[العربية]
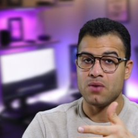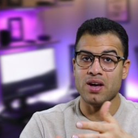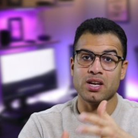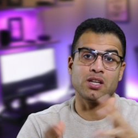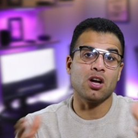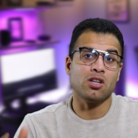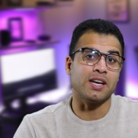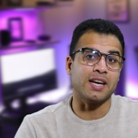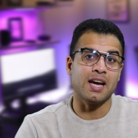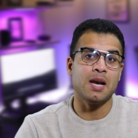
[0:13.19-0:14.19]
فاحنا النهاردة
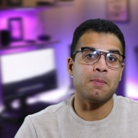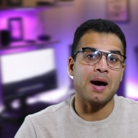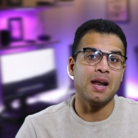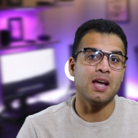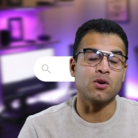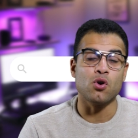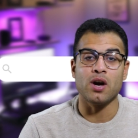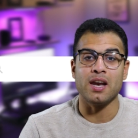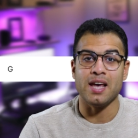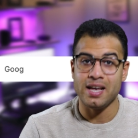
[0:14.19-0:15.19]
هنتكلم على
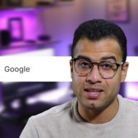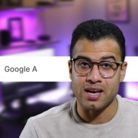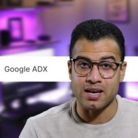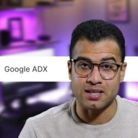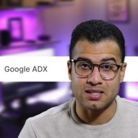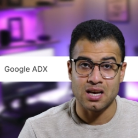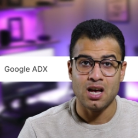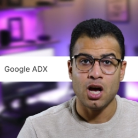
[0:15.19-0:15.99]
جوجل اي دي اكس